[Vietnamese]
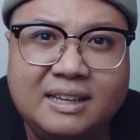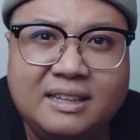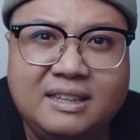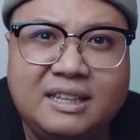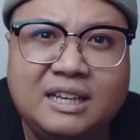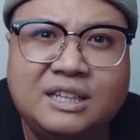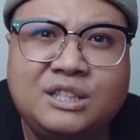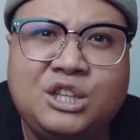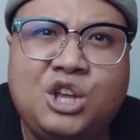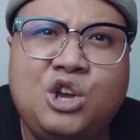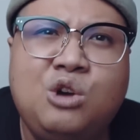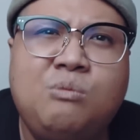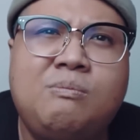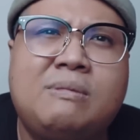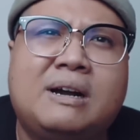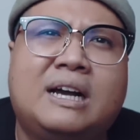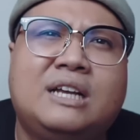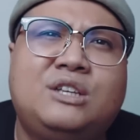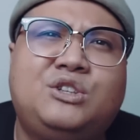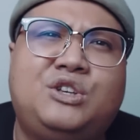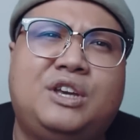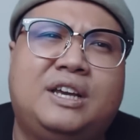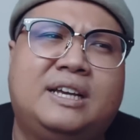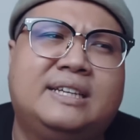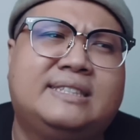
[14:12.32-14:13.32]
nhưng nếu mà
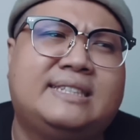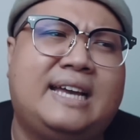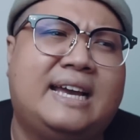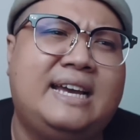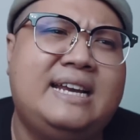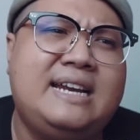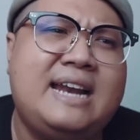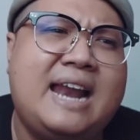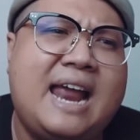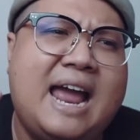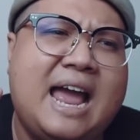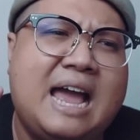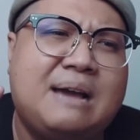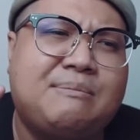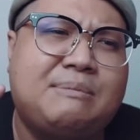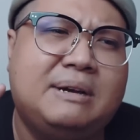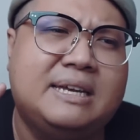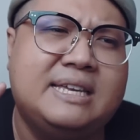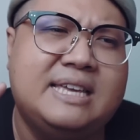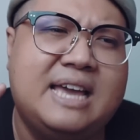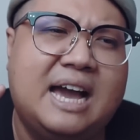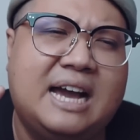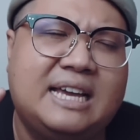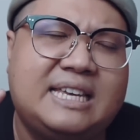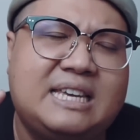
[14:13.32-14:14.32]
cái chuyện xảy ra mà
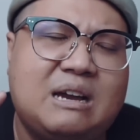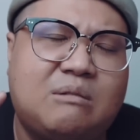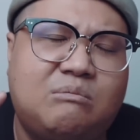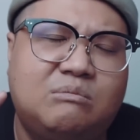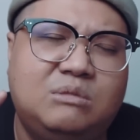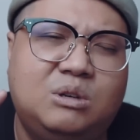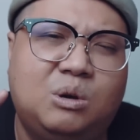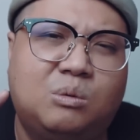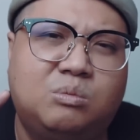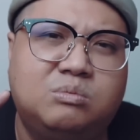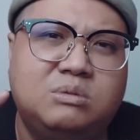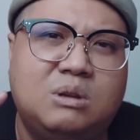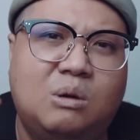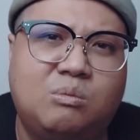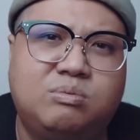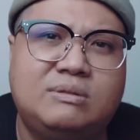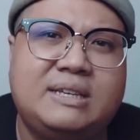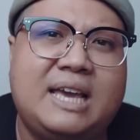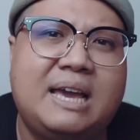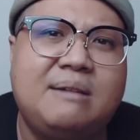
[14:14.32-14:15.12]
vợ chồng lục đục